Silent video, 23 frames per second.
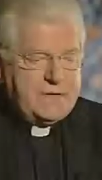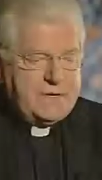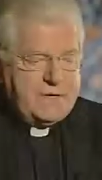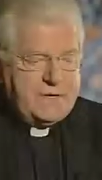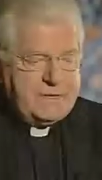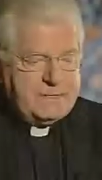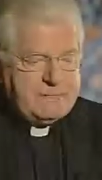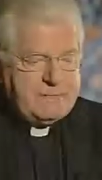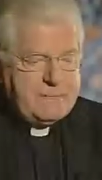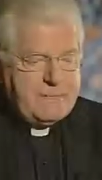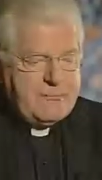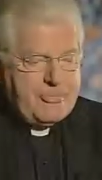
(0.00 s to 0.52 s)

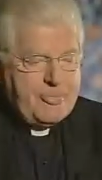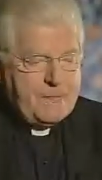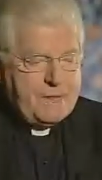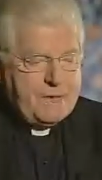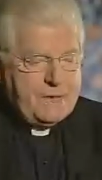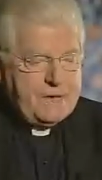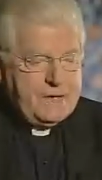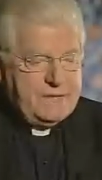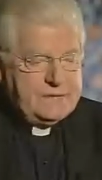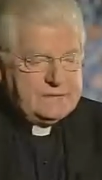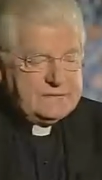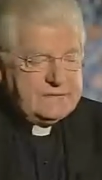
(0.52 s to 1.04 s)
che
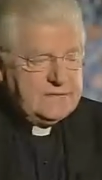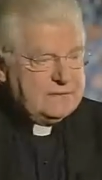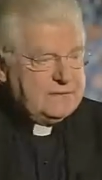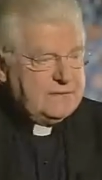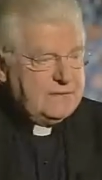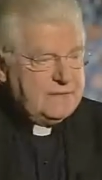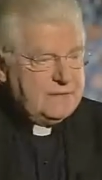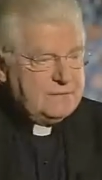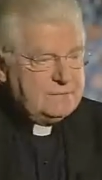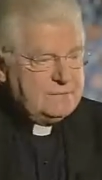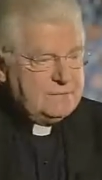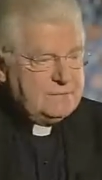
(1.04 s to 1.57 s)
è
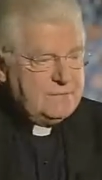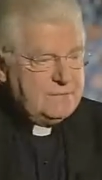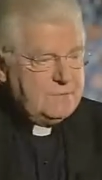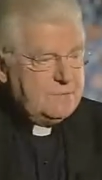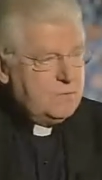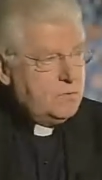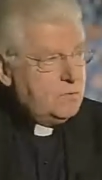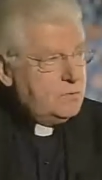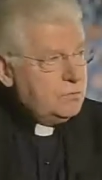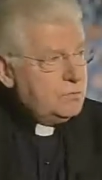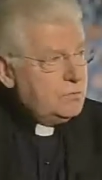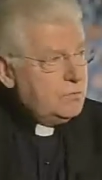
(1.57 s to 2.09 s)
andata
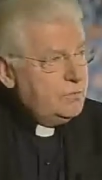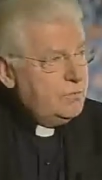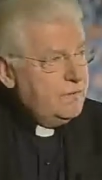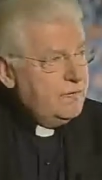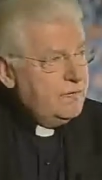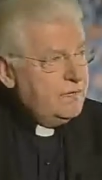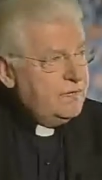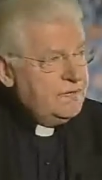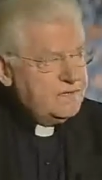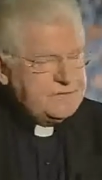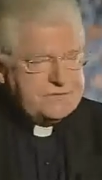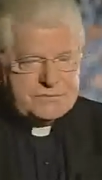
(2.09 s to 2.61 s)
molto
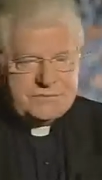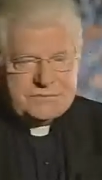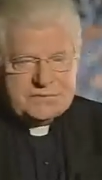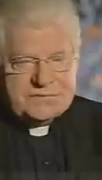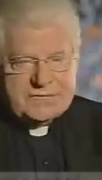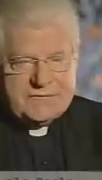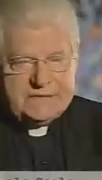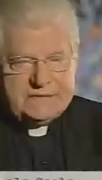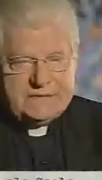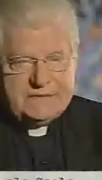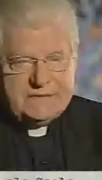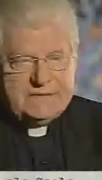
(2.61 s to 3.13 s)
bene, ci sono
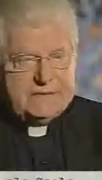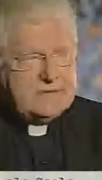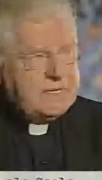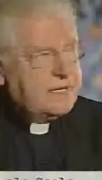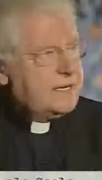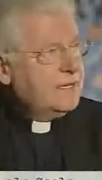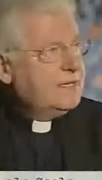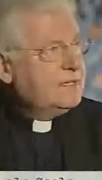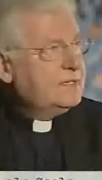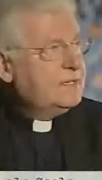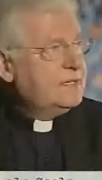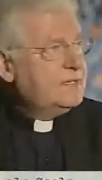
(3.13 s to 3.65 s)
stati
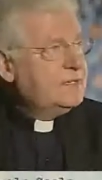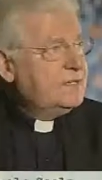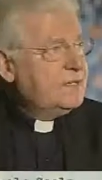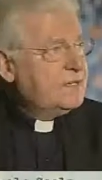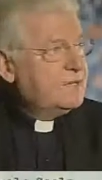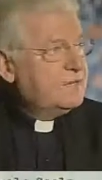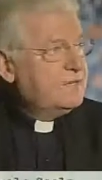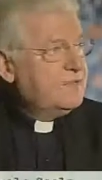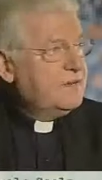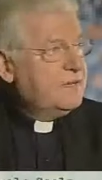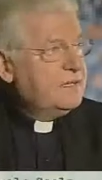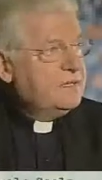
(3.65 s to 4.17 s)
30
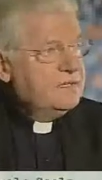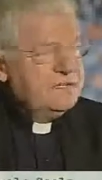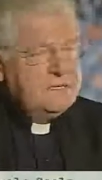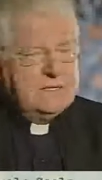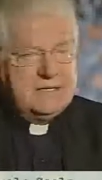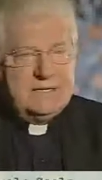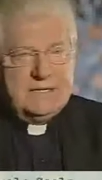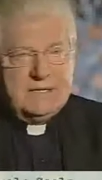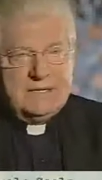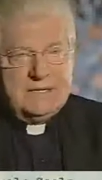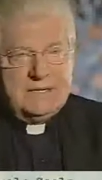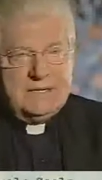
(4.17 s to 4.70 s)

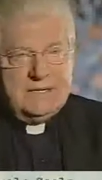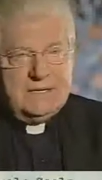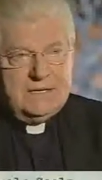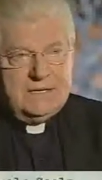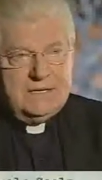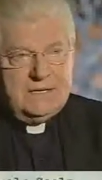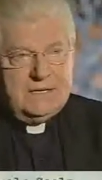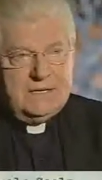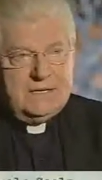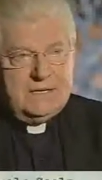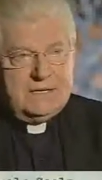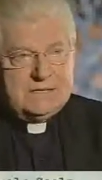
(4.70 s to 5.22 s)
interventi,
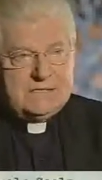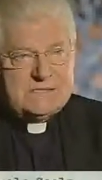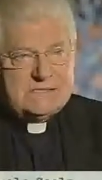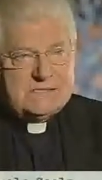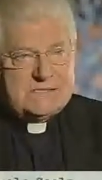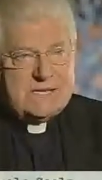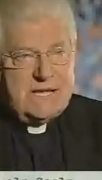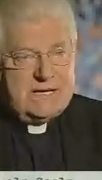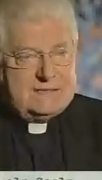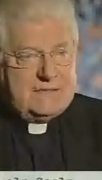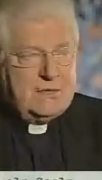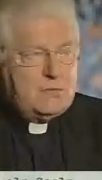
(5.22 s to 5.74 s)
è
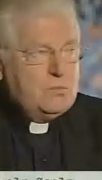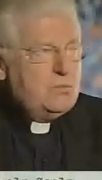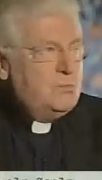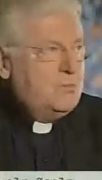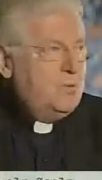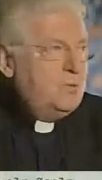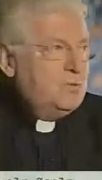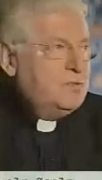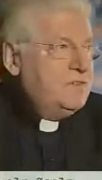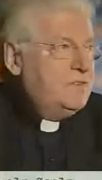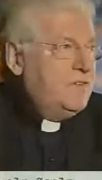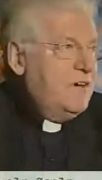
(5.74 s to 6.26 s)
stata un
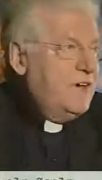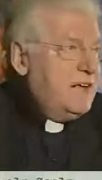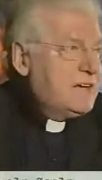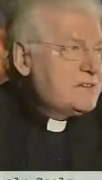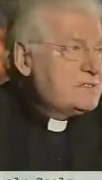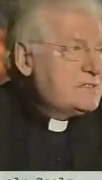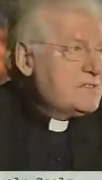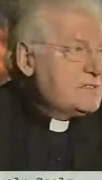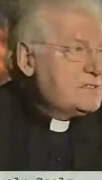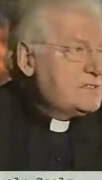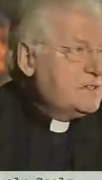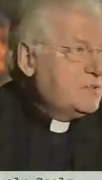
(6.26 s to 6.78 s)
po'
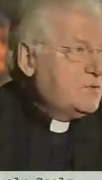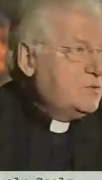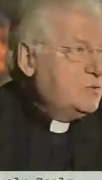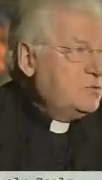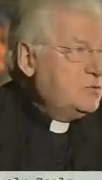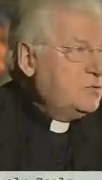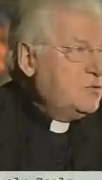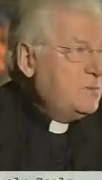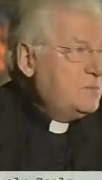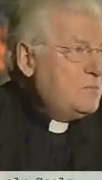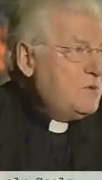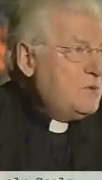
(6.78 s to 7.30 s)
diversa
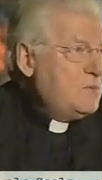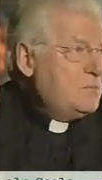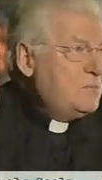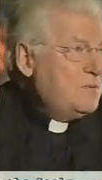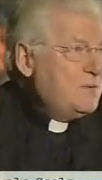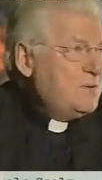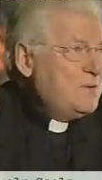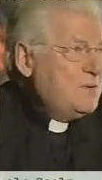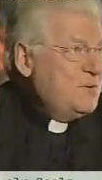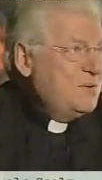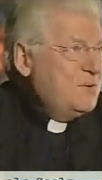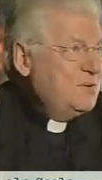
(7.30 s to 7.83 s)
secondo la mia
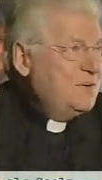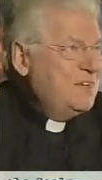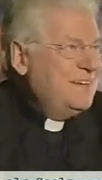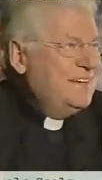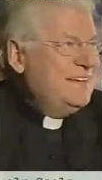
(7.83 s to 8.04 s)
opinione